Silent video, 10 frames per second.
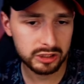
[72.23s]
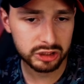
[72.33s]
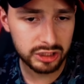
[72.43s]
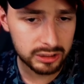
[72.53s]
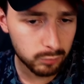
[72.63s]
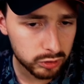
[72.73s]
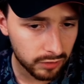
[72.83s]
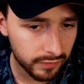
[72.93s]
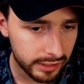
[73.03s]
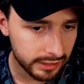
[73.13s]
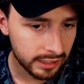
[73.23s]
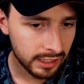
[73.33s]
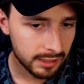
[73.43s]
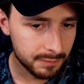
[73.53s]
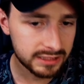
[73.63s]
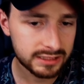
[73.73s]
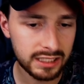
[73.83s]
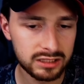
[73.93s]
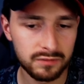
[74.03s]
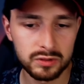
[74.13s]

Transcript: skrzynie, zboostowany Beast Case